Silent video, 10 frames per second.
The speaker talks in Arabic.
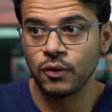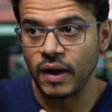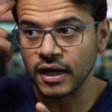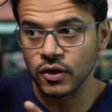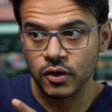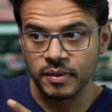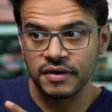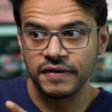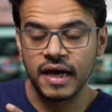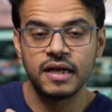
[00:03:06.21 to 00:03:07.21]
وعقلكم
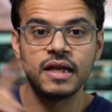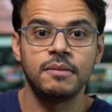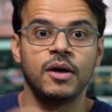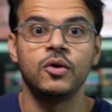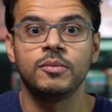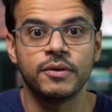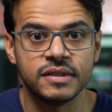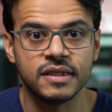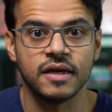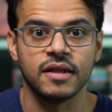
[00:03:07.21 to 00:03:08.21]
كيف يحلل هالمعلومه
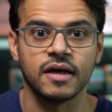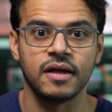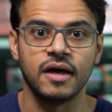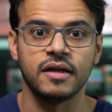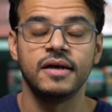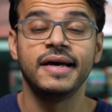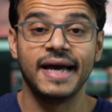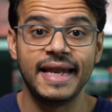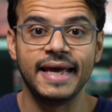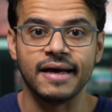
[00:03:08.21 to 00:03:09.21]
ويتخذ القرار
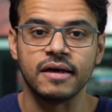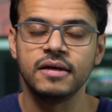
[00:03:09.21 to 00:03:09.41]
عليها